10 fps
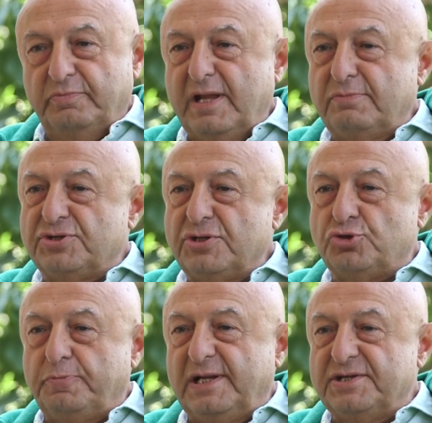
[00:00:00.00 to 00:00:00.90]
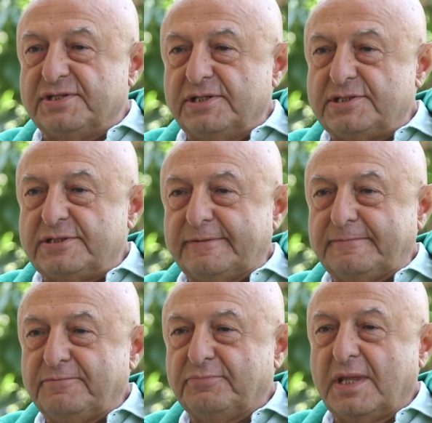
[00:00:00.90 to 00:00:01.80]
benim için şüphelisiniz.
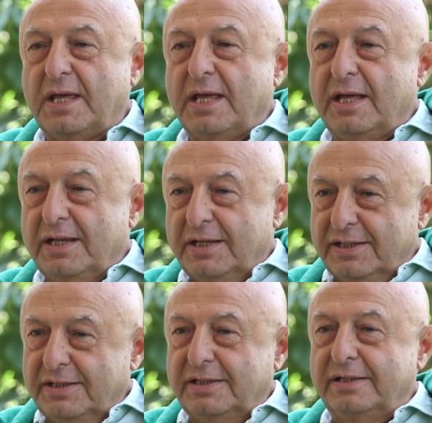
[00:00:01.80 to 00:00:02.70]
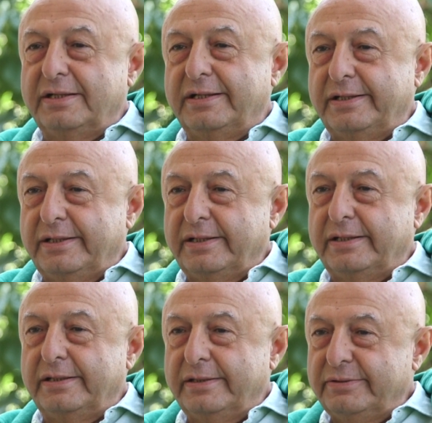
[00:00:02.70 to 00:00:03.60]

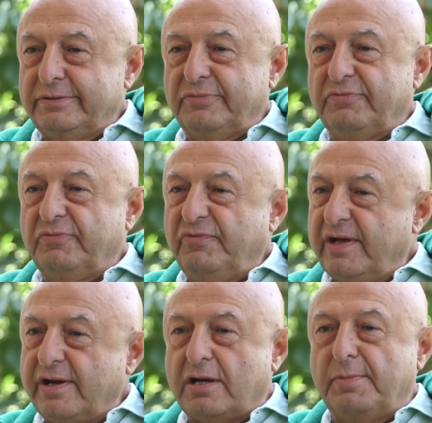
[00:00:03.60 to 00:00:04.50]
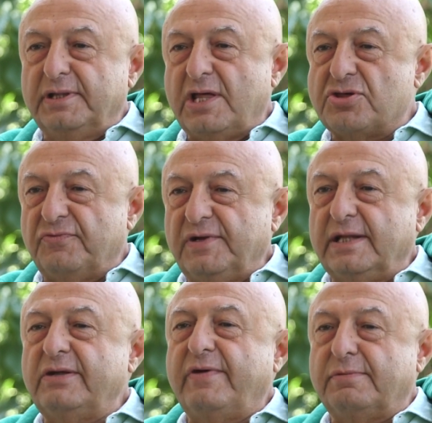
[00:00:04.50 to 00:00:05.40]
Ee, ve recommendation
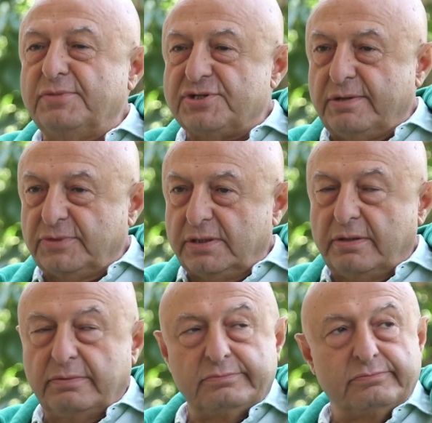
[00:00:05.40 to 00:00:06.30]
falan da vermeyeceğim dedi.